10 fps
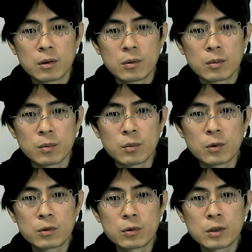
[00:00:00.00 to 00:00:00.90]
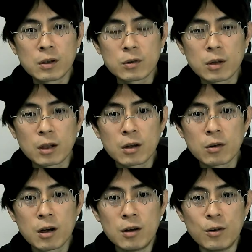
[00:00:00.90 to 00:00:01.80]
僕にはちょっとあたお
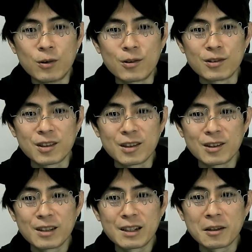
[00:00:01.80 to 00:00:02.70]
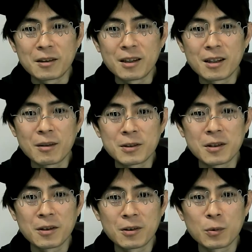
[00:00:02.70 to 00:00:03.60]
かの方向性になっていませ
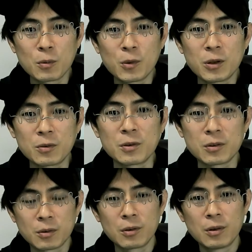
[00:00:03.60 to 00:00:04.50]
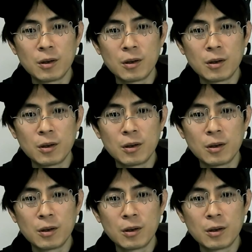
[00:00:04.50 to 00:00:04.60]
んかと思えるんですよ。